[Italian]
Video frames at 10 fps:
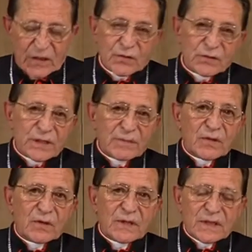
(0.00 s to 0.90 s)
il
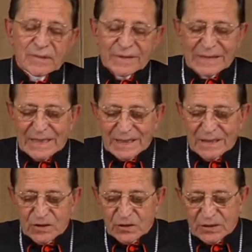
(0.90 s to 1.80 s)
concetto di libertà
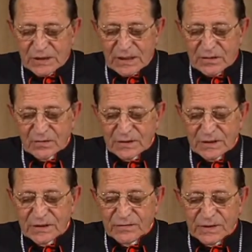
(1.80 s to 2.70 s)
religiosa non
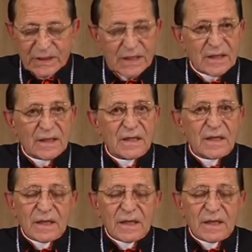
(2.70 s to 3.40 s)
significa